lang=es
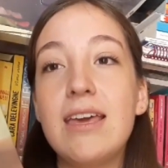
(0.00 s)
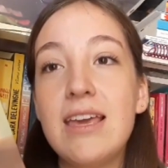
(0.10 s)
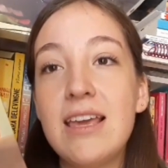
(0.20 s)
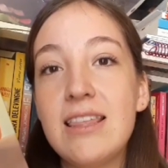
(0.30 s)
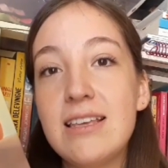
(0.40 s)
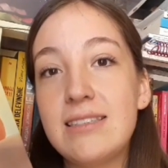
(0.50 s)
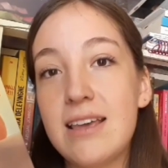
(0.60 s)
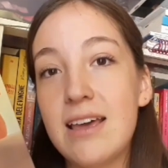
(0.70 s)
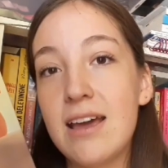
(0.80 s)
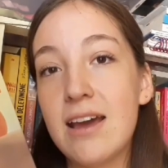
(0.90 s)
y
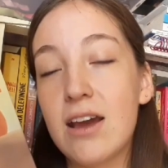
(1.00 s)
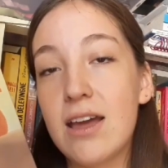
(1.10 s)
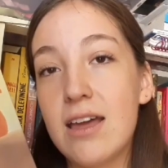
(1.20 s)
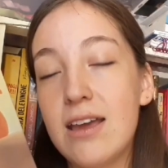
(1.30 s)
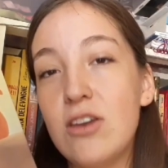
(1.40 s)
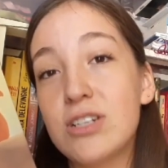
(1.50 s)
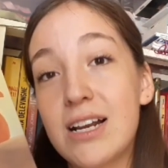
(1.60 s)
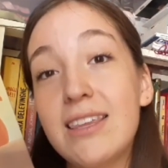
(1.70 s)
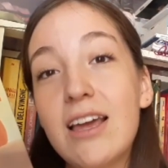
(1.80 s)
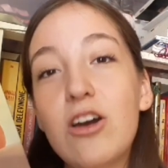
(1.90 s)
dice, y nos
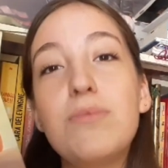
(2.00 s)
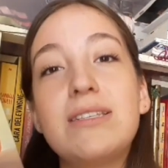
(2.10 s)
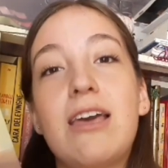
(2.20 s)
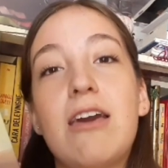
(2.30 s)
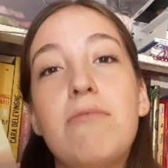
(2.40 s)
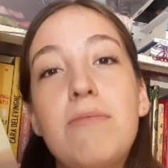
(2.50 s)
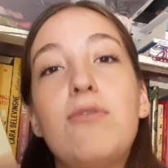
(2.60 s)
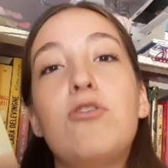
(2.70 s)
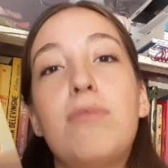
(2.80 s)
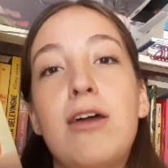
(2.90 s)
relata cómo es que vive
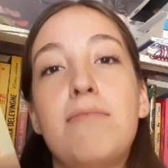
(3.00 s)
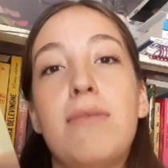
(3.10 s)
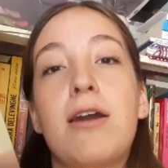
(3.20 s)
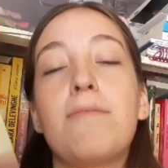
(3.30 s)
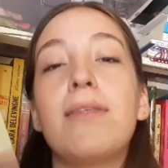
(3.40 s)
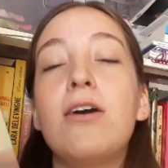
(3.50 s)
un hombre de mar.